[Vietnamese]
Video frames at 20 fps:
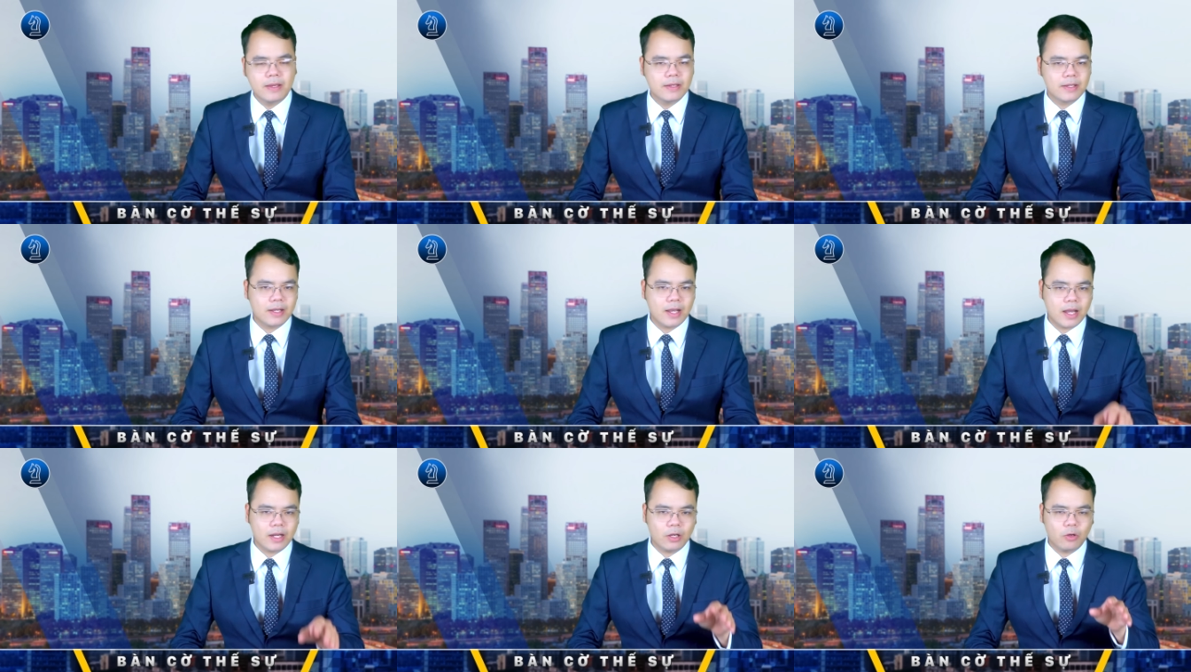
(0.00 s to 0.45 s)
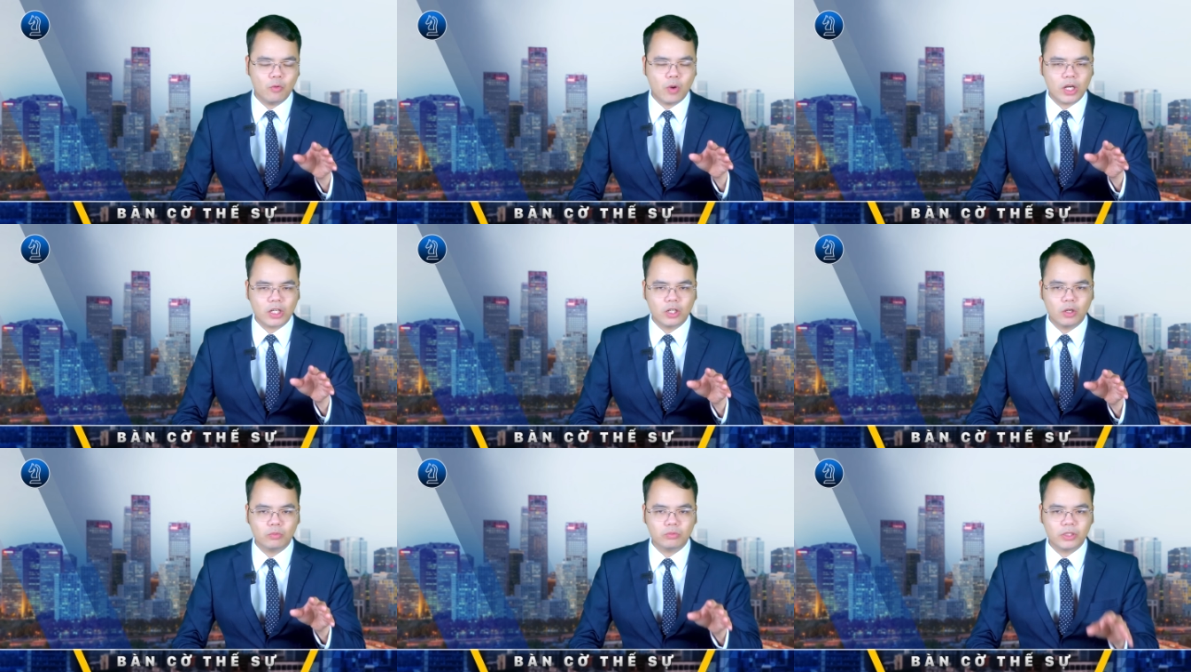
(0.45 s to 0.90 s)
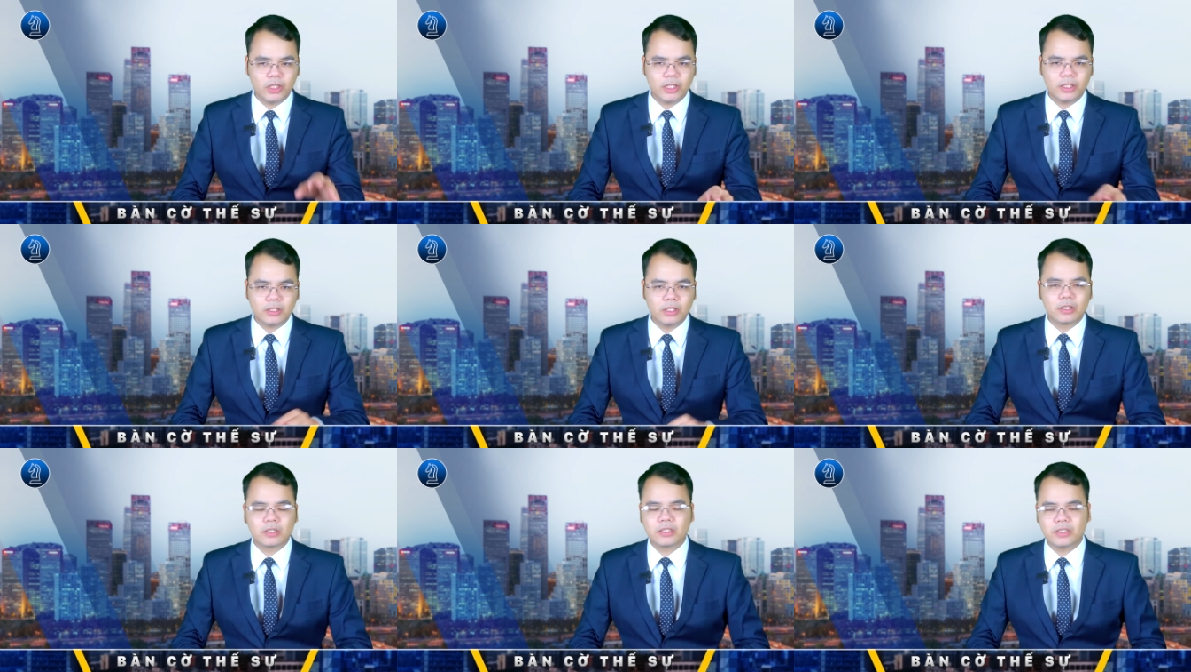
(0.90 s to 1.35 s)
Nga đang hoạt động
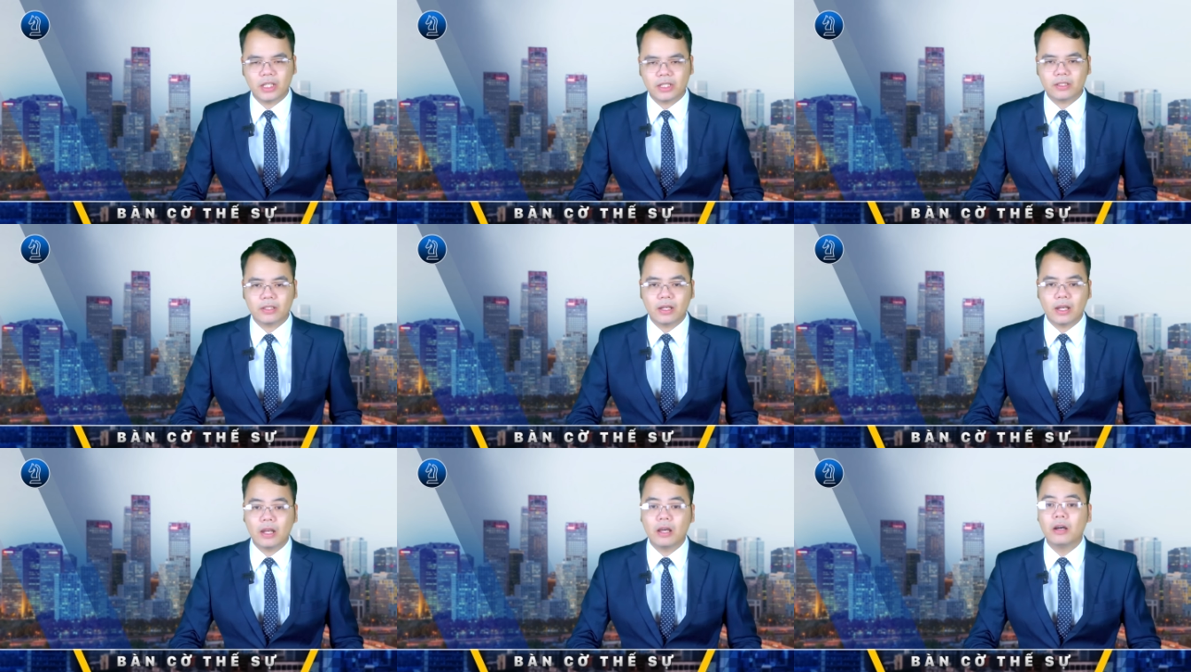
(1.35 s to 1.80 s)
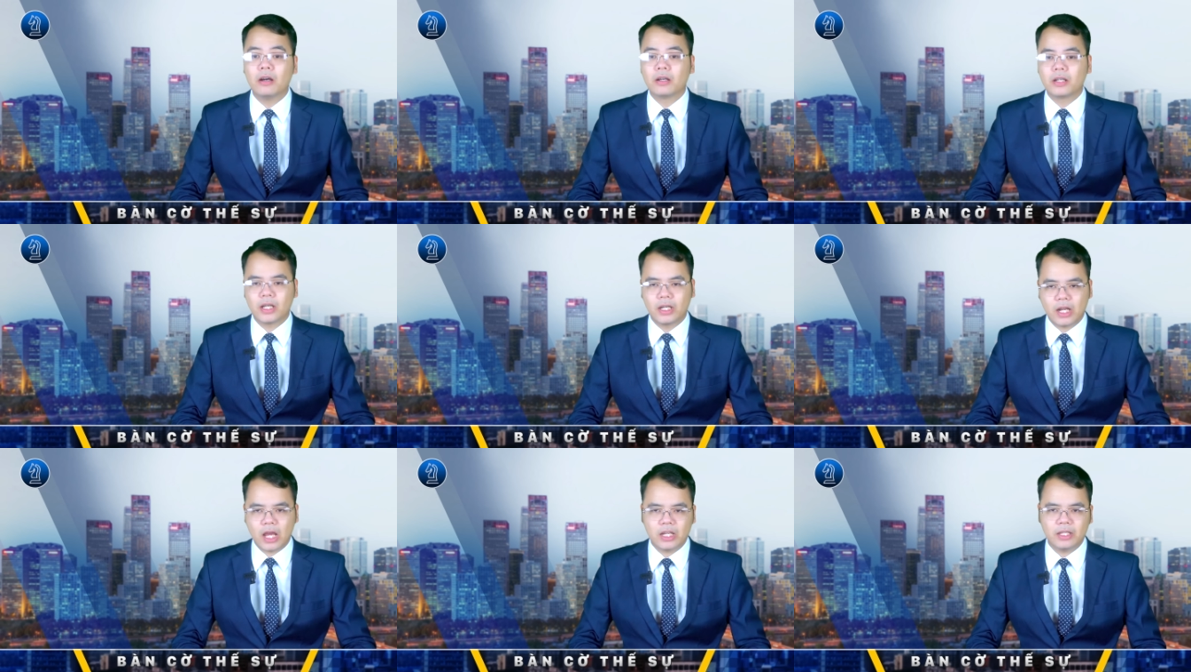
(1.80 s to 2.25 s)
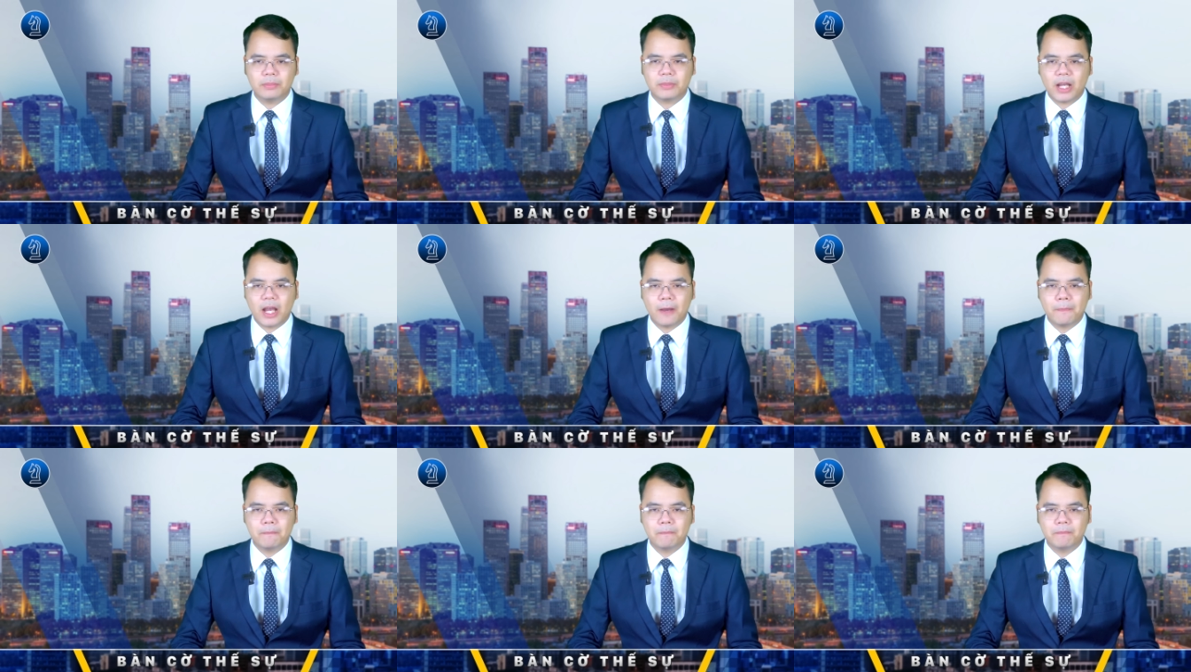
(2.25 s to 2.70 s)
tích cực nhất ở gần
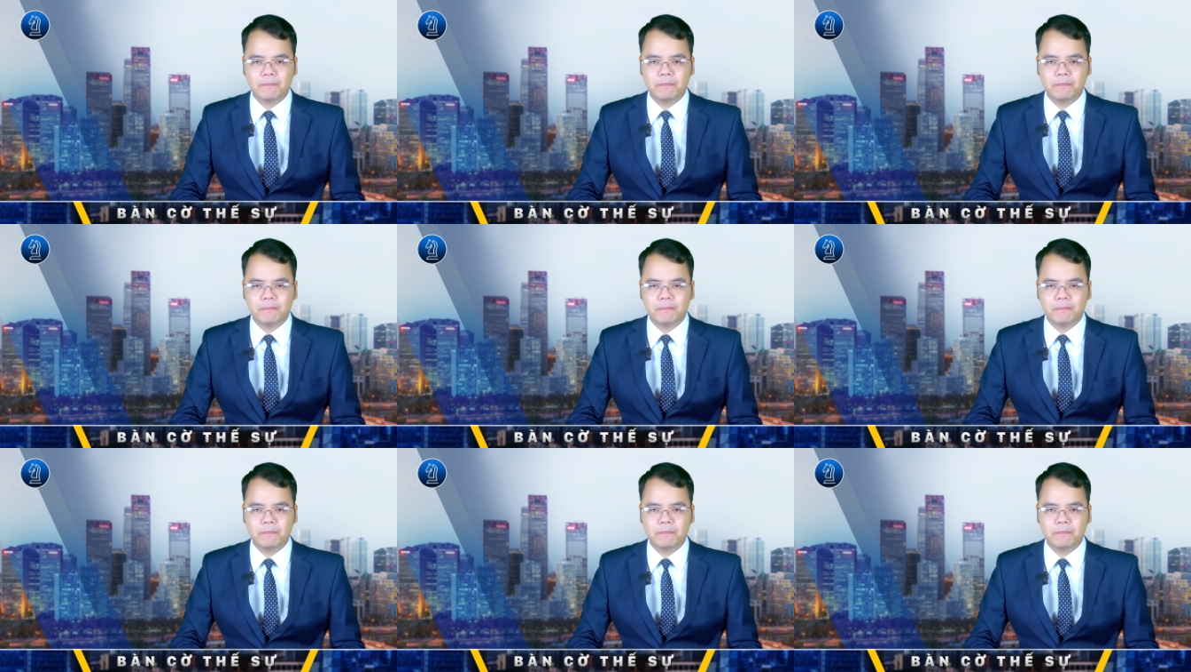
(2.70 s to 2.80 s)
Adivka.